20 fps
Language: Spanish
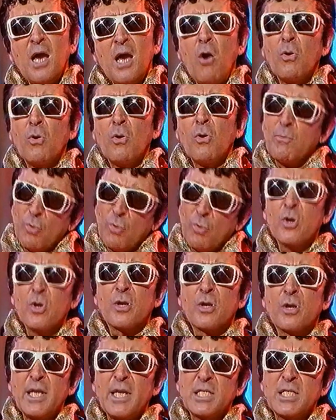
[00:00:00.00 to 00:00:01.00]
aunque muy
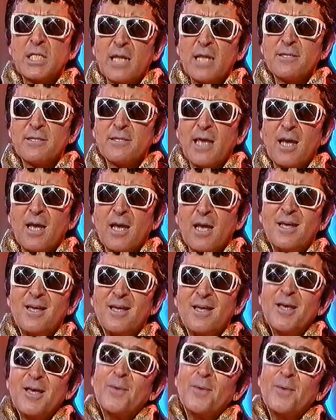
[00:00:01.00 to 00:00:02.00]
organizanta.
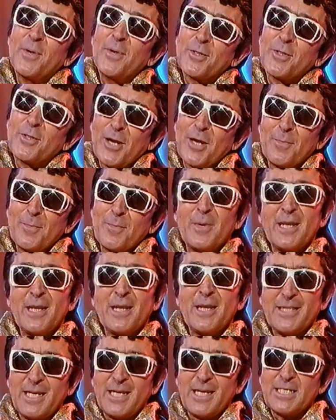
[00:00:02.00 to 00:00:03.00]
Perdóname
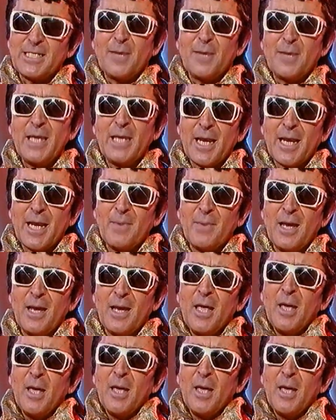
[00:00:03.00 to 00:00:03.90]
María Teresa, mi arma,